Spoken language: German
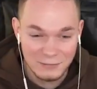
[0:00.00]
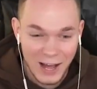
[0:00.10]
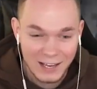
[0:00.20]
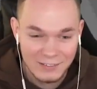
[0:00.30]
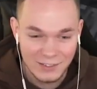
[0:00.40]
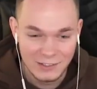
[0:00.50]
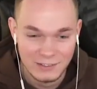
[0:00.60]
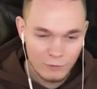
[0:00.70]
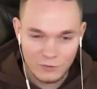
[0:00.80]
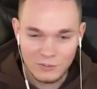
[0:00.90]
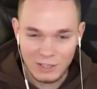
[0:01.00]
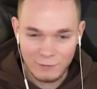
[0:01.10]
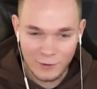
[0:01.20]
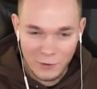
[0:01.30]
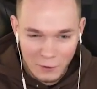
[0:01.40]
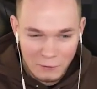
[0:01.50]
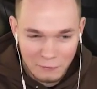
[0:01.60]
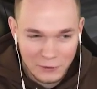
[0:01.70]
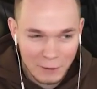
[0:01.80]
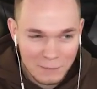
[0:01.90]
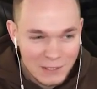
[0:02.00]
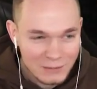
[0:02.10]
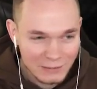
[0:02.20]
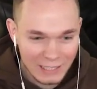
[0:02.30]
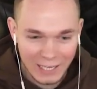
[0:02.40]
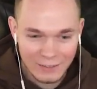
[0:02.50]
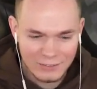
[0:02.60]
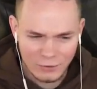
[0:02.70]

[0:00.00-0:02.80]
Wahnsinn. Wir sind jetzt einfach irgendwo in der Mine gelandet gelandet.